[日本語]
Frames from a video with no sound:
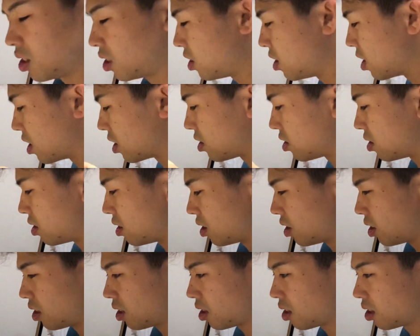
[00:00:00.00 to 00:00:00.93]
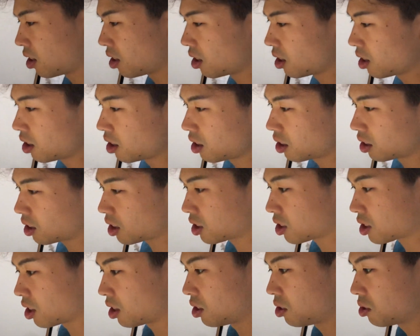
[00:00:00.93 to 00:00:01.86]
やつで、うん、
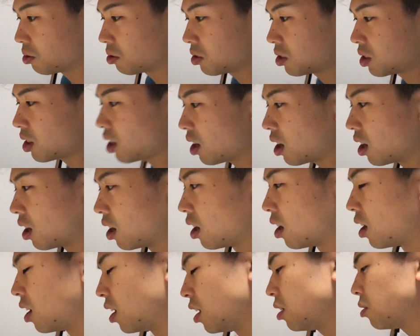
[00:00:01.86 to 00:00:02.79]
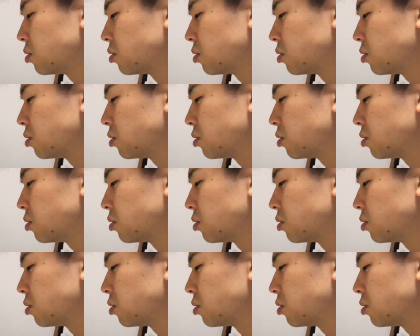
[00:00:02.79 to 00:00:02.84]
確かに両サイドあ1